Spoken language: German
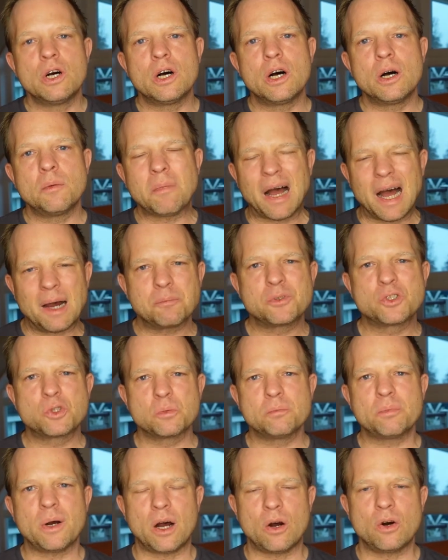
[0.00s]
ähm,
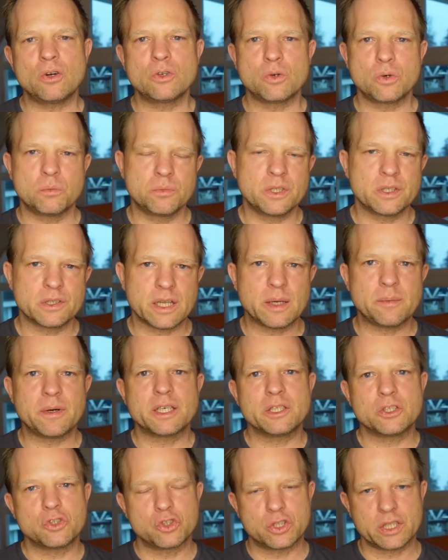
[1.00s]
abzubauen, um dir
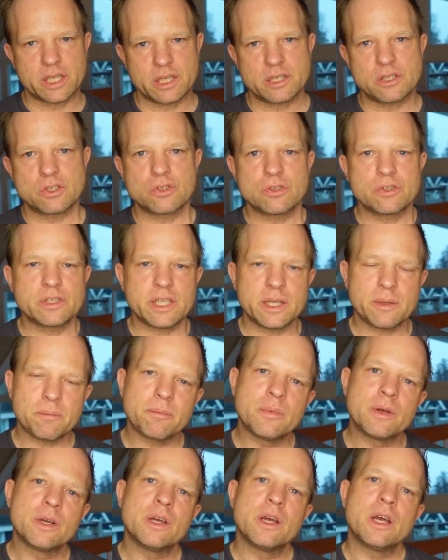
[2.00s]
selber den Stress zu
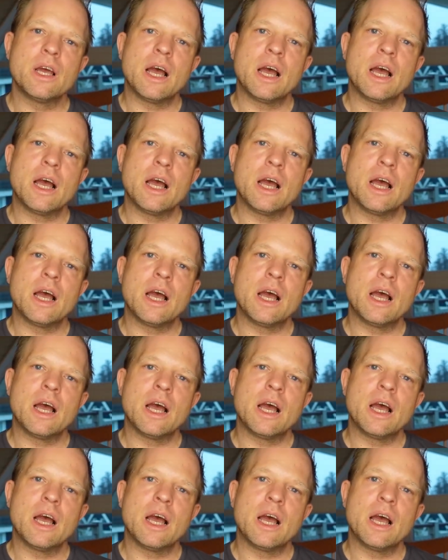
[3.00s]
nehmen.